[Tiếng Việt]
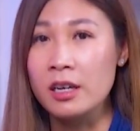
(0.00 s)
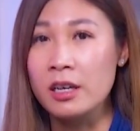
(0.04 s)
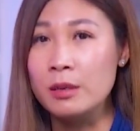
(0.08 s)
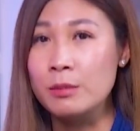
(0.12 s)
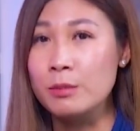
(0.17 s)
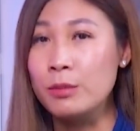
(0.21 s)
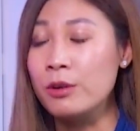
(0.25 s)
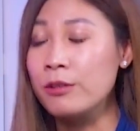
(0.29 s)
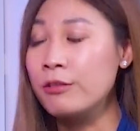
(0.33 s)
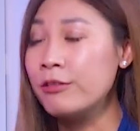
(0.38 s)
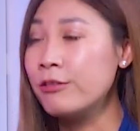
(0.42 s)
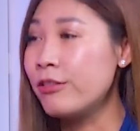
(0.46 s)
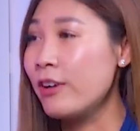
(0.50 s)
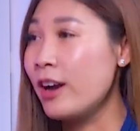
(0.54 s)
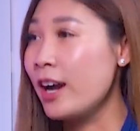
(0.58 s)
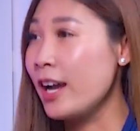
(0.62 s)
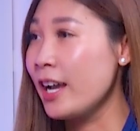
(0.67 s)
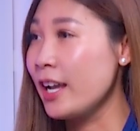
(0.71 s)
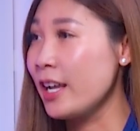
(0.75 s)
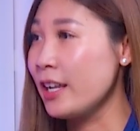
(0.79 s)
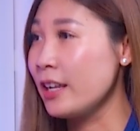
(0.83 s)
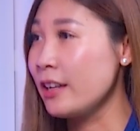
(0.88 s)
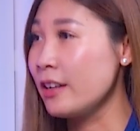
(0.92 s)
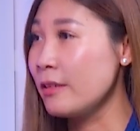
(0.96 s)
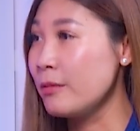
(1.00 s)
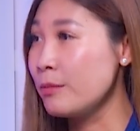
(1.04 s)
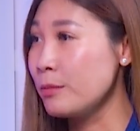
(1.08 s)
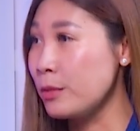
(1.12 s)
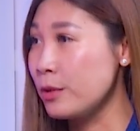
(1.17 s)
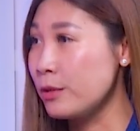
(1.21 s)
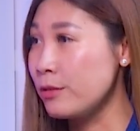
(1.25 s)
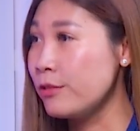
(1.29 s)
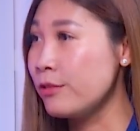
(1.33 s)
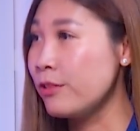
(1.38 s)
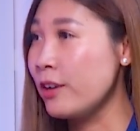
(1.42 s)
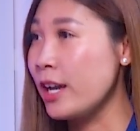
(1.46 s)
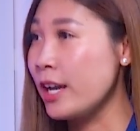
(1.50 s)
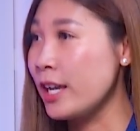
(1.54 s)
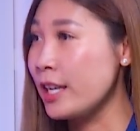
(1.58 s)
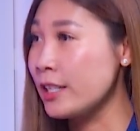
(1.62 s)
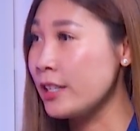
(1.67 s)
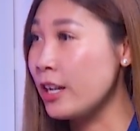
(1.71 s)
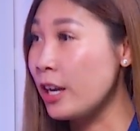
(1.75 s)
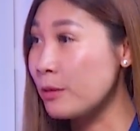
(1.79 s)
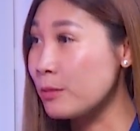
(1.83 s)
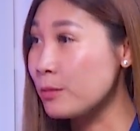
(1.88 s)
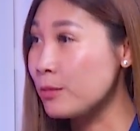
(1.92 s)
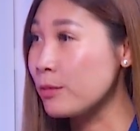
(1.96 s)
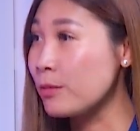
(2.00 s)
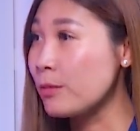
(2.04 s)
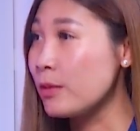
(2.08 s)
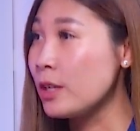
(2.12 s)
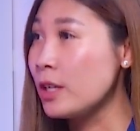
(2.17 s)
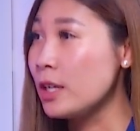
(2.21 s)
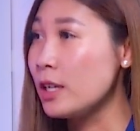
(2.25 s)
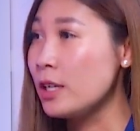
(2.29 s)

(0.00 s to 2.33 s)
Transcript: uh, một vài một vài đồng,